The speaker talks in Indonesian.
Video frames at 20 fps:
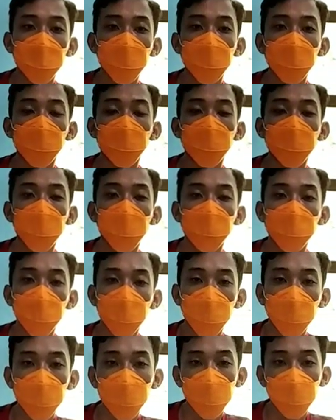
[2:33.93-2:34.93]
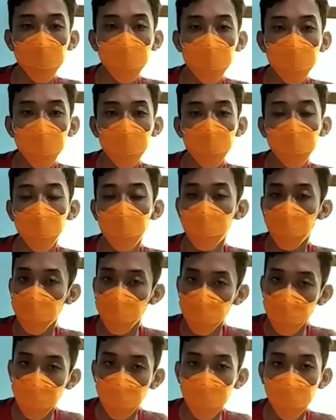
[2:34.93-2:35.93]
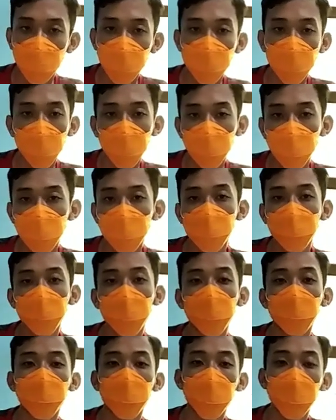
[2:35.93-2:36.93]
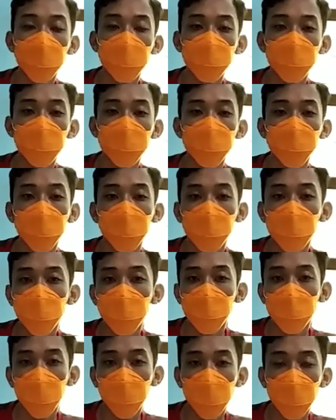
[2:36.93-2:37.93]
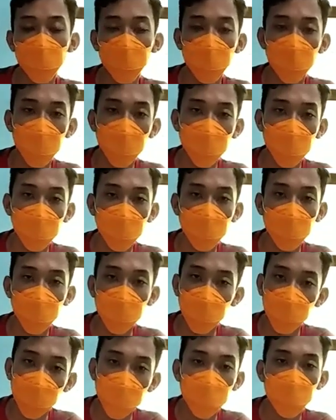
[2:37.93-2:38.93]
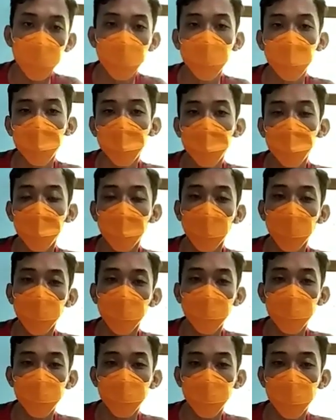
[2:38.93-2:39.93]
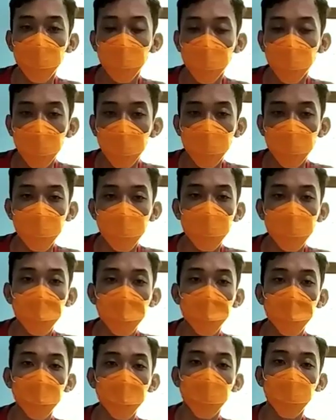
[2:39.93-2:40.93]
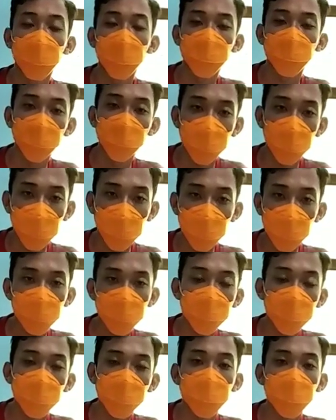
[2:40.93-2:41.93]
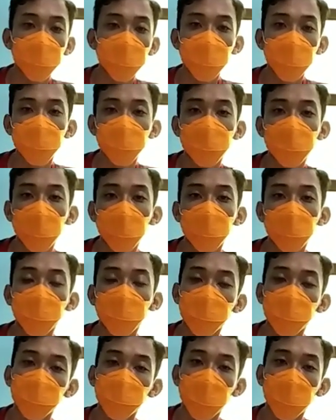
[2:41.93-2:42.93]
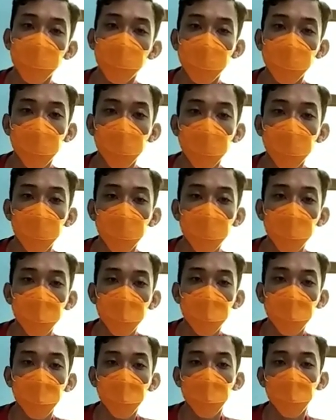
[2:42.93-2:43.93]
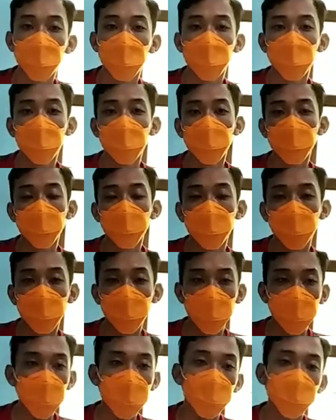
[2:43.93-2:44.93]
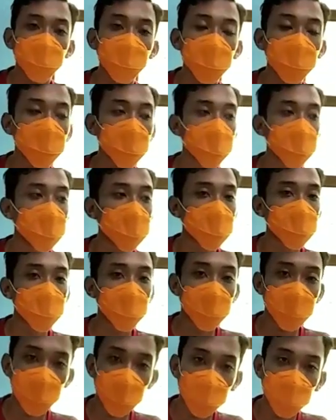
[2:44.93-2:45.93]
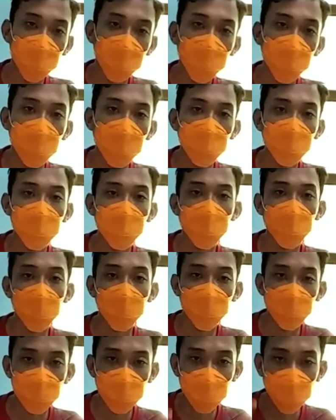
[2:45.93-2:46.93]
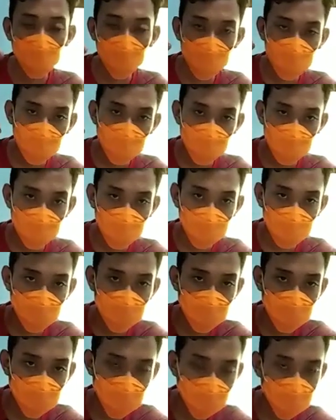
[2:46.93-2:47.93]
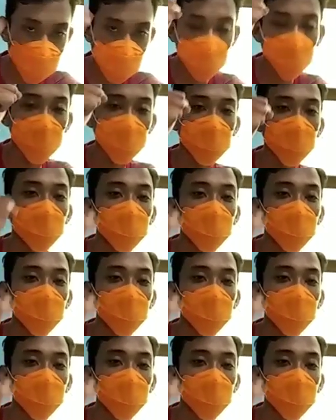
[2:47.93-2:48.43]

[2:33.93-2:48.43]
eh, wabah pandemi COVID-19, mari kita lawan lawan COVID-19 dengan semangat dan jangan putus asa. Mungkin itu saja yang saya sampaikan. Tetap semangat lawan